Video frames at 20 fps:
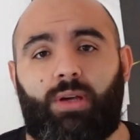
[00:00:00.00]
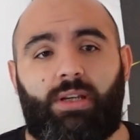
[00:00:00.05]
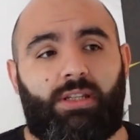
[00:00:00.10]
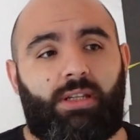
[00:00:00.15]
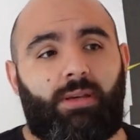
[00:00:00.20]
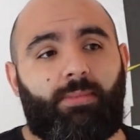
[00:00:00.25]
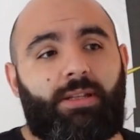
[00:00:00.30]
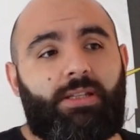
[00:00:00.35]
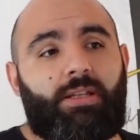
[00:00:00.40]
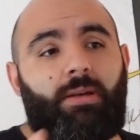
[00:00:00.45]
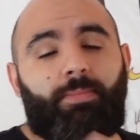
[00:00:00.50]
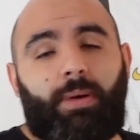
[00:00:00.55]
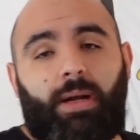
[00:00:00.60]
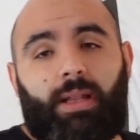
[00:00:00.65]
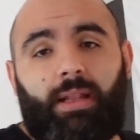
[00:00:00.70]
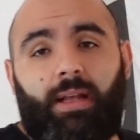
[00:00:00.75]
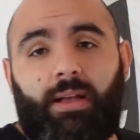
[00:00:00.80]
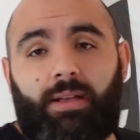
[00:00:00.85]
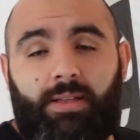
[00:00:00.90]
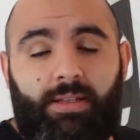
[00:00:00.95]
che si è, mezzo
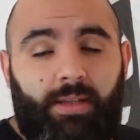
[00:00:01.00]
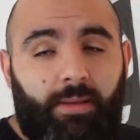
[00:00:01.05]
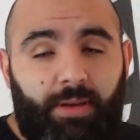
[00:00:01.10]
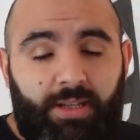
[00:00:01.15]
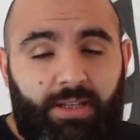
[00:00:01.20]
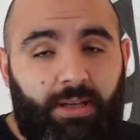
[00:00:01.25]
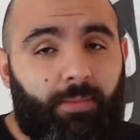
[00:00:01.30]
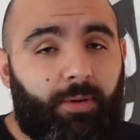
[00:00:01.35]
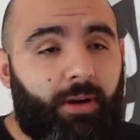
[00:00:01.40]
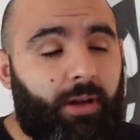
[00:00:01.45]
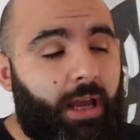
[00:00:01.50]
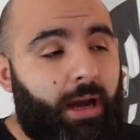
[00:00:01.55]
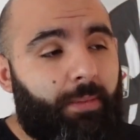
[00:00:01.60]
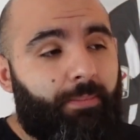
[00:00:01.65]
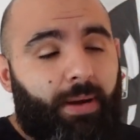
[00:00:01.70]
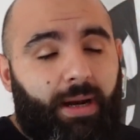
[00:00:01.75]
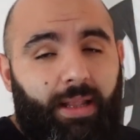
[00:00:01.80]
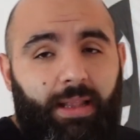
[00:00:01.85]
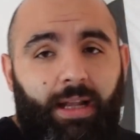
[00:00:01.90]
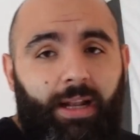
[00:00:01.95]
parla- si è messo lì a
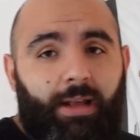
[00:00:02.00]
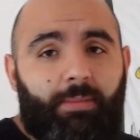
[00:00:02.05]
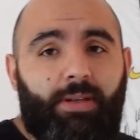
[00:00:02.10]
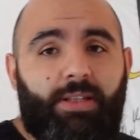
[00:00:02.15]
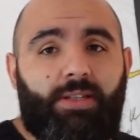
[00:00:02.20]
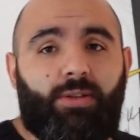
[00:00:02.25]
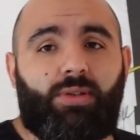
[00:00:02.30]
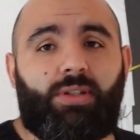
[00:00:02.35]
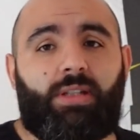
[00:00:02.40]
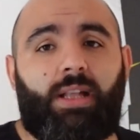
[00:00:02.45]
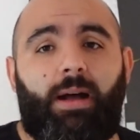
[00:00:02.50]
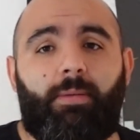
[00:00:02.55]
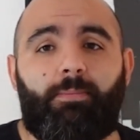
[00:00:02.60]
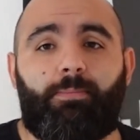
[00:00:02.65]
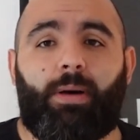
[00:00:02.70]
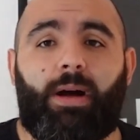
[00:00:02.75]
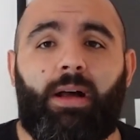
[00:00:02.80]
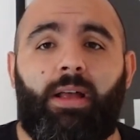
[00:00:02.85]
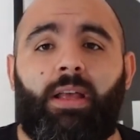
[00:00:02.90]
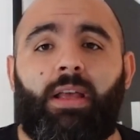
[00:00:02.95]
parlare a mezzo
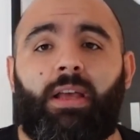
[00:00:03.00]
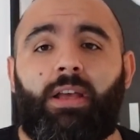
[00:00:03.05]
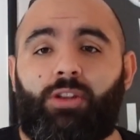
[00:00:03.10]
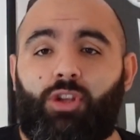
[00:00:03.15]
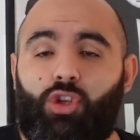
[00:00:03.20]
stampa